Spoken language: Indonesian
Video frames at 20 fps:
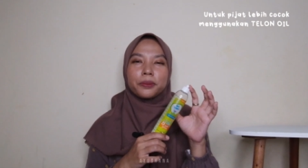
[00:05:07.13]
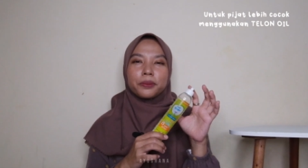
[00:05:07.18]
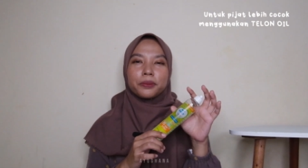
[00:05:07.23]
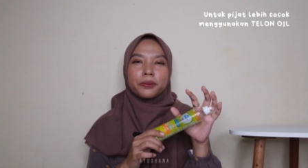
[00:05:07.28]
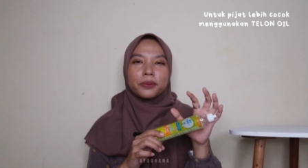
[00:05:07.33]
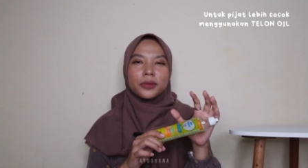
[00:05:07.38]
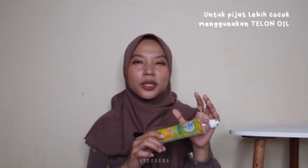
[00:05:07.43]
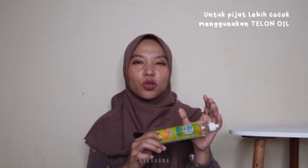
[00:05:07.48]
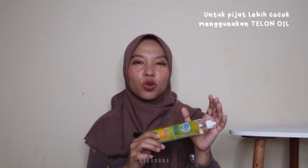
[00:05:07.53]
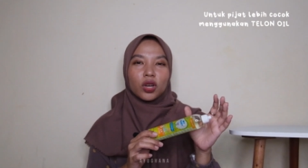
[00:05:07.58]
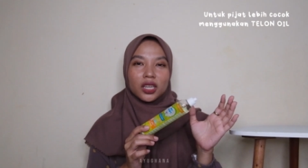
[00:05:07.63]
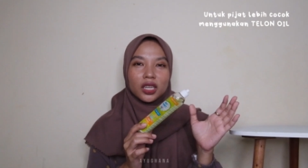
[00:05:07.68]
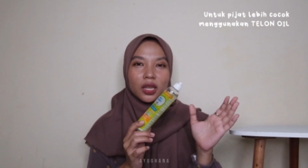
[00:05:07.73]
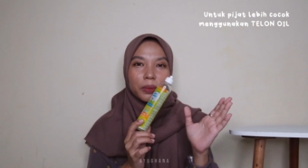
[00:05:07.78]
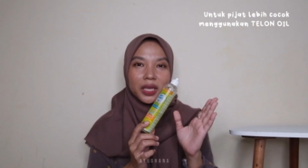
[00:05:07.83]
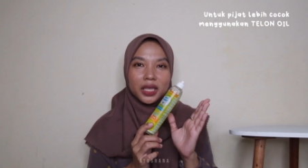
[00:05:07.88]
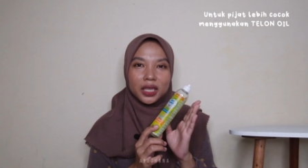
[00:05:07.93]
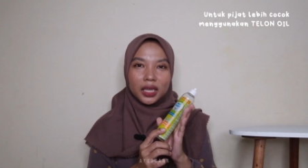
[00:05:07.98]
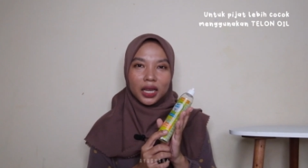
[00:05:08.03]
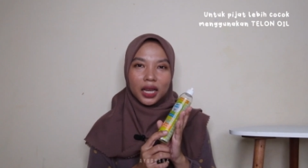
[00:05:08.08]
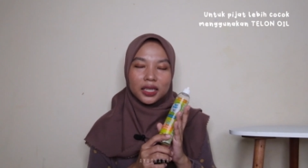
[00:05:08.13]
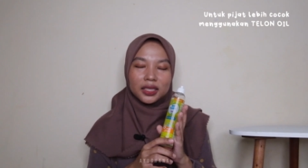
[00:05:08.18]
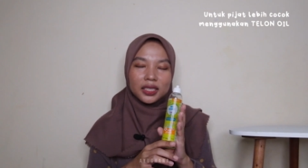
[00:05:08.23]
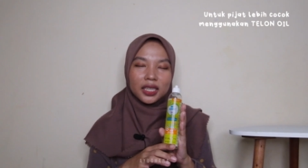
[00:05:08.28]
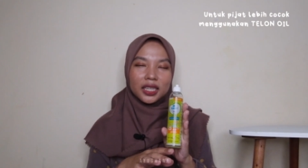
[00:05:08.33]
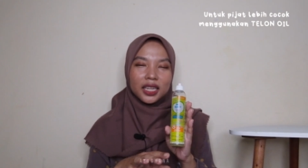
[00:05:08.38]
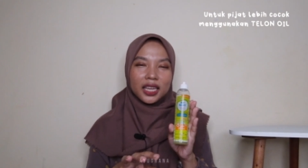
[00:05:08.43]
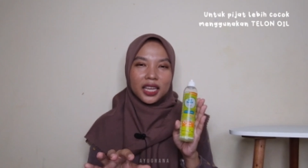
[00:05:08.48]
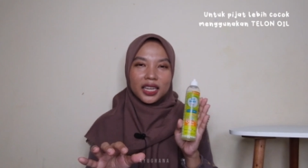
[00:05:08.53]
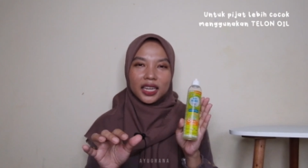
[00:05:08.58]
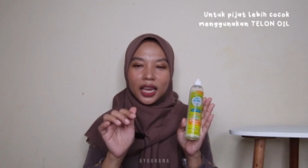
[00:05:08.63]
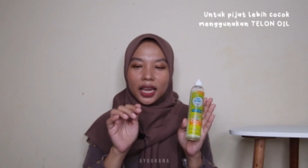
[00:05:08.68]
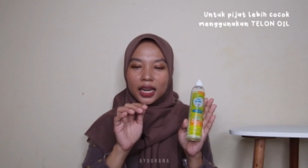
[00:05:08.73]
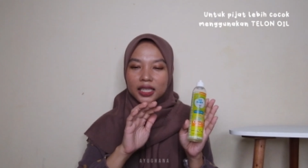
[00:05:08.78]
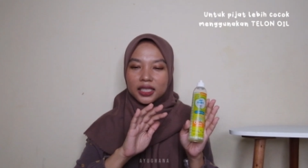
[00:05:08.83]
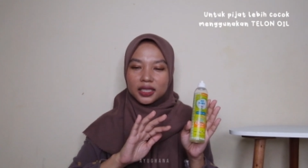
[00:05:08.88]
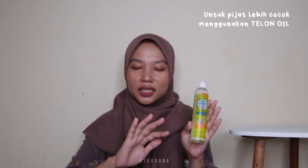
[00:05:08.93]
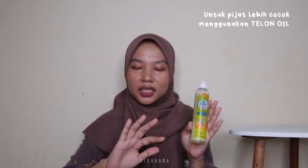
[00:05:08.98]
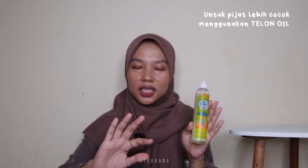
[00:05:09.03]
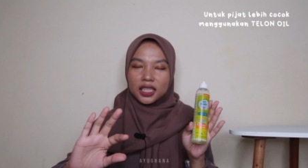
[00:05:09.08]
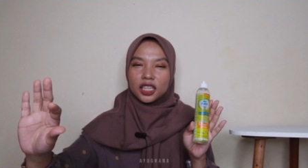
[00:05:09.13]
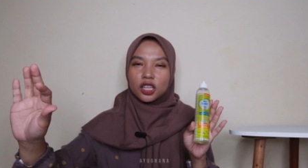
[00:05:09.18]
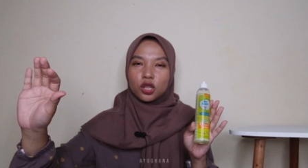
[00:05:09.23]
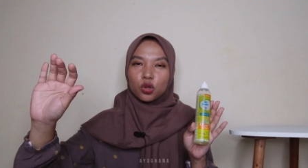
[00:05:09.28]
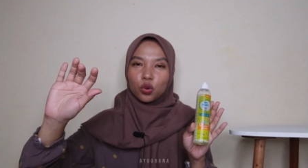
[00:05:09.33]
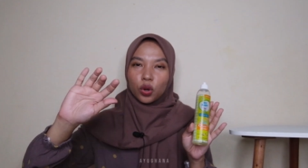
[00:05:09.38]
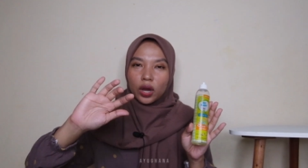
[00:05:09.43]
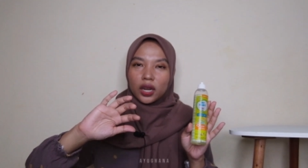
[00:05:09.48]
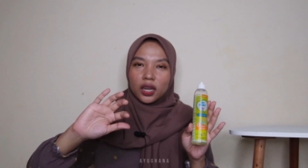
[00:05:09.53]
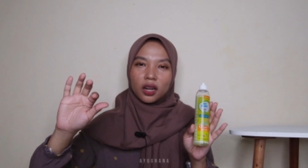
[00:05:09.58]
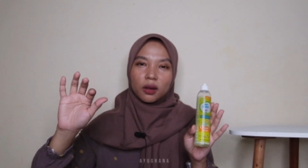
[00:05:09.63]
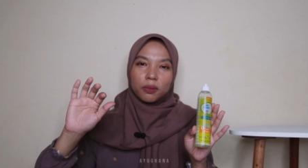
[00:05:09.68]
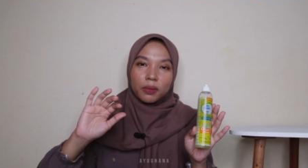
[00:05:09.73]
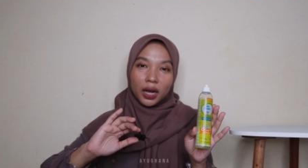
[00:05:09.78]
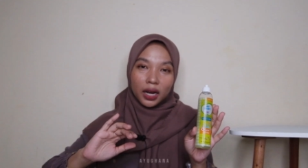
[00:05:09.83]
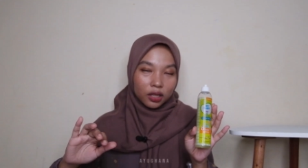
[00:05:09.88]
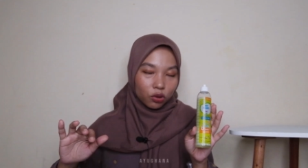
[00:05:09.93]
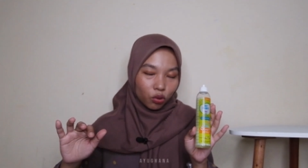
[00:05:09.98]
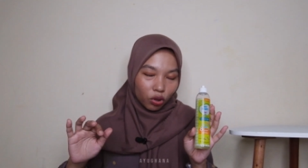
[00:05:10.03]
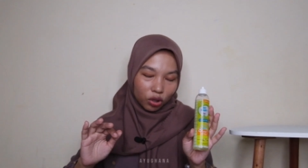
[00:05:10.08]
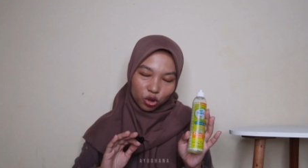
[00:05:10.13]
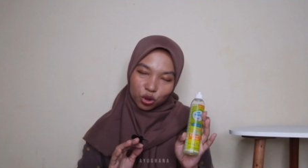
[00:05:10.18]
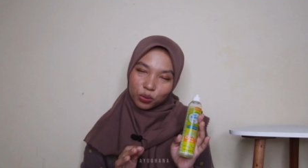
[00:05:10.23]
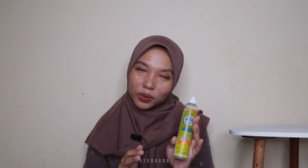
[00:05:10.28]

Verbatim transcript: bentukannya minyak jadi kan kayak licin gitu enak banget waktu